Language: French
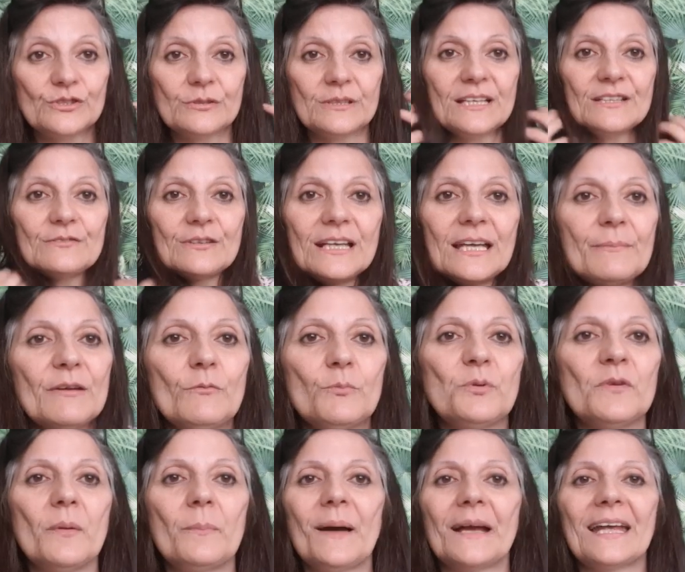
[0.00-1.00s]
je suis désolée mais vous
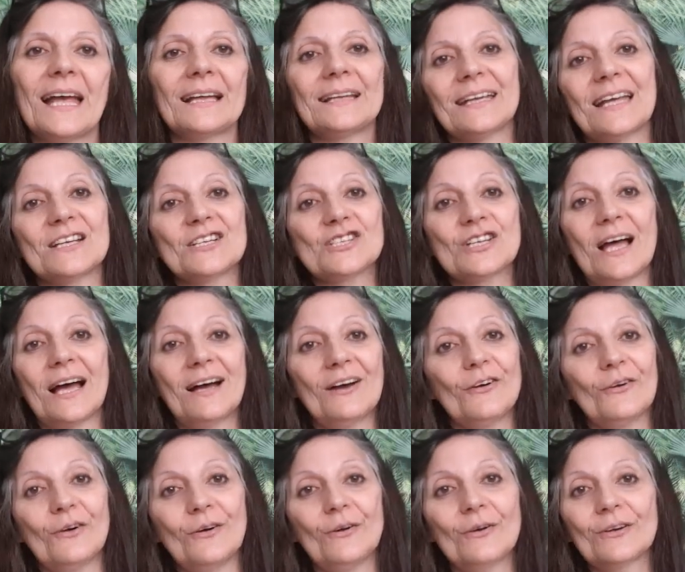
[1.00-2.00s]
pouvez pas garder un
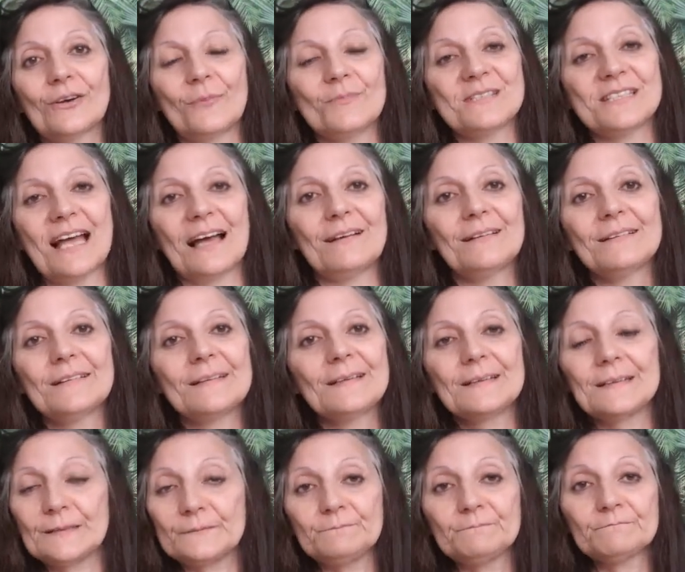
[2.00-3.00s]
chat euh, comme ça.
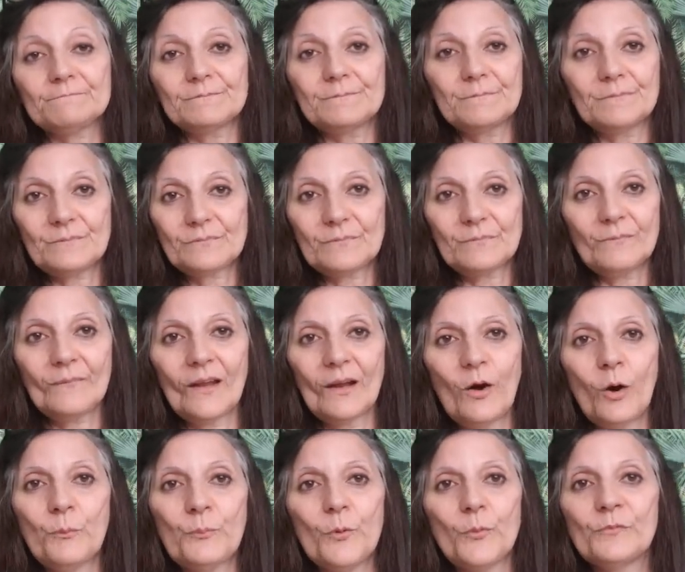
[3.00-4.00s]

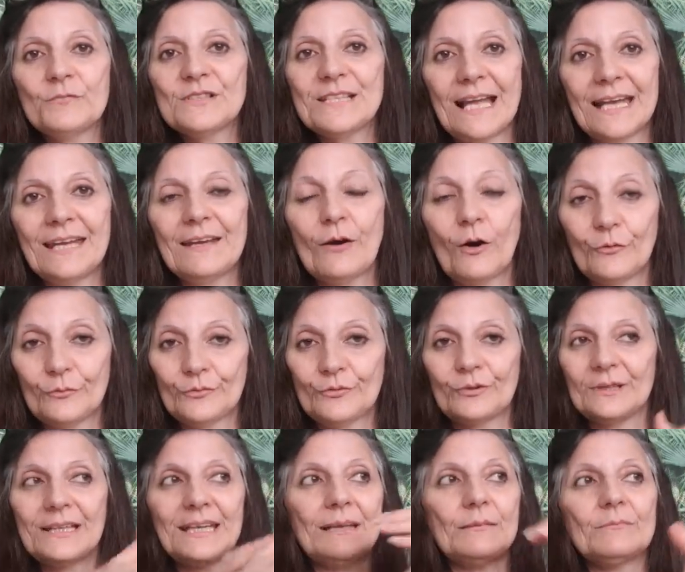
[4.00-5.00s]
On peut, vous allez
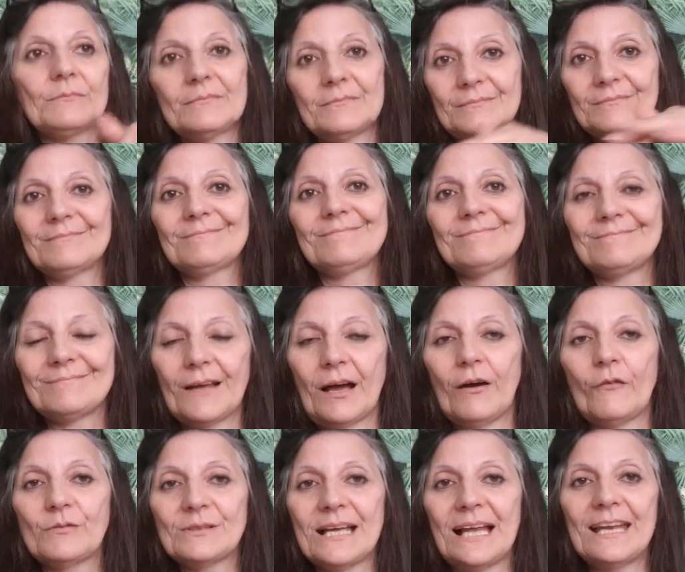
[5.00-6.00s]
donner,
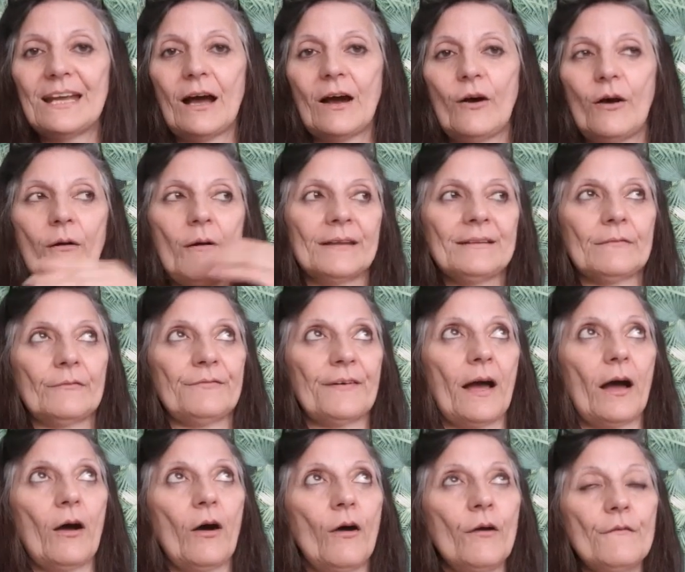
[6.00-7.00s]
vous allez
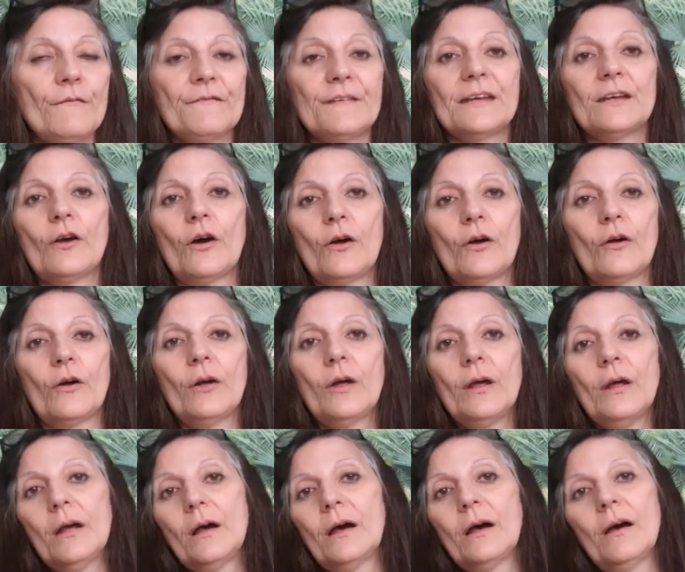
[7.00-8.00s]
enfin, enlever euh,
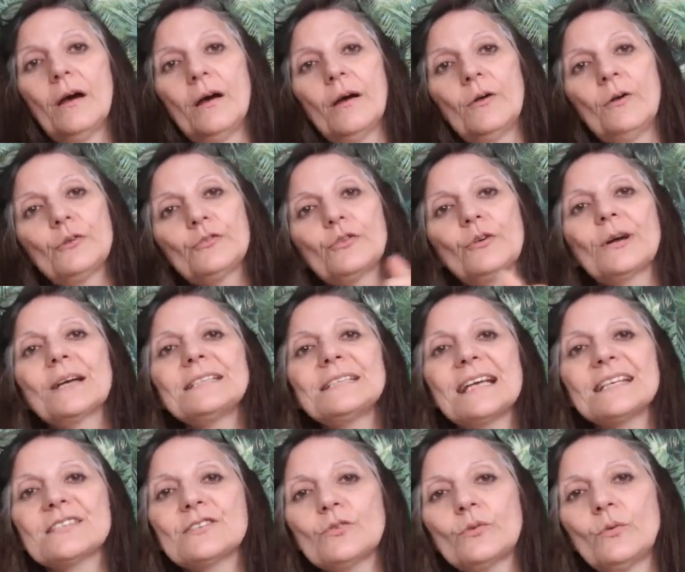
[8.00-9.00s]

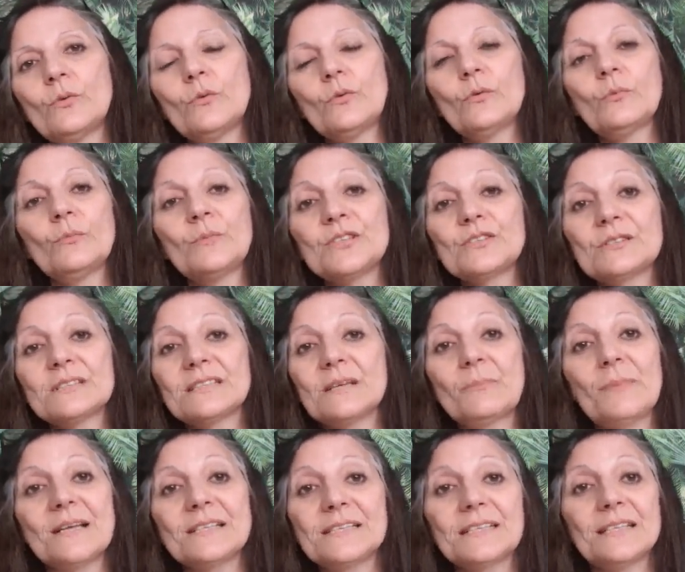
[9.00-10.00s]
l'autorisation, mais je sais
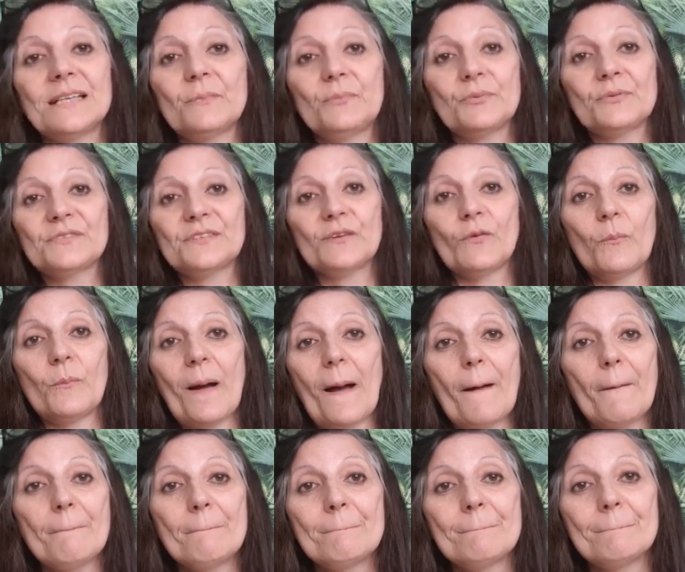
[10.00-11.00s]
pas s'il est pucé ou pas.
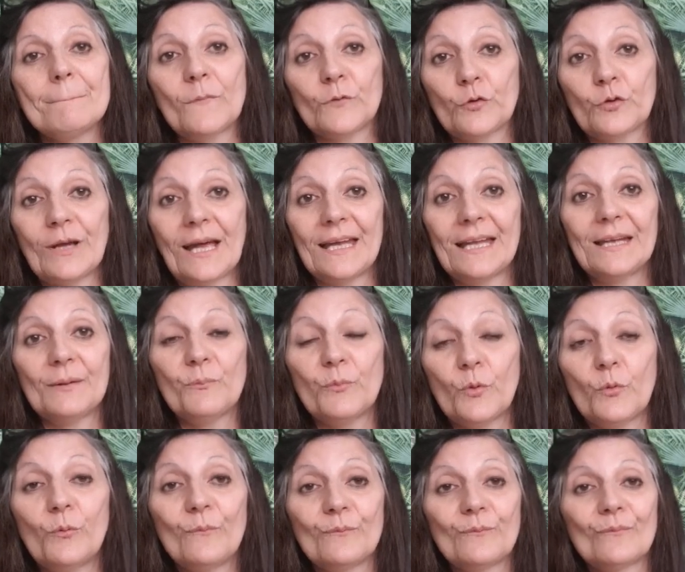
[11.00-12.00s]
En tout cas il est
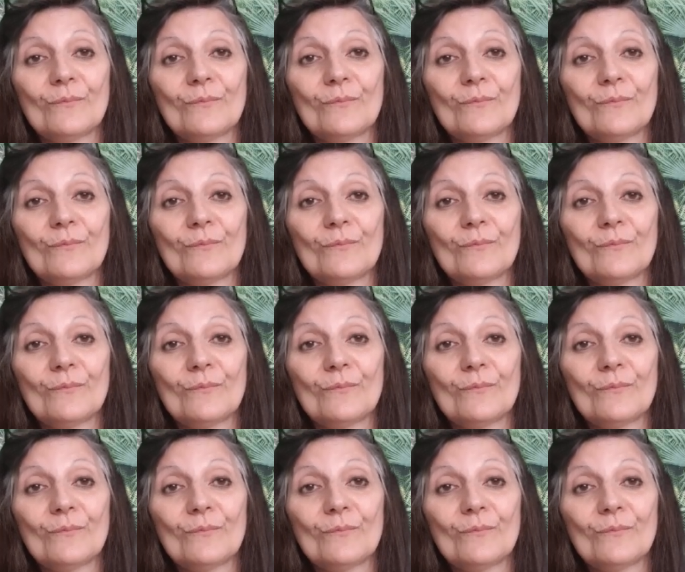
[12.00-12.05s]
beau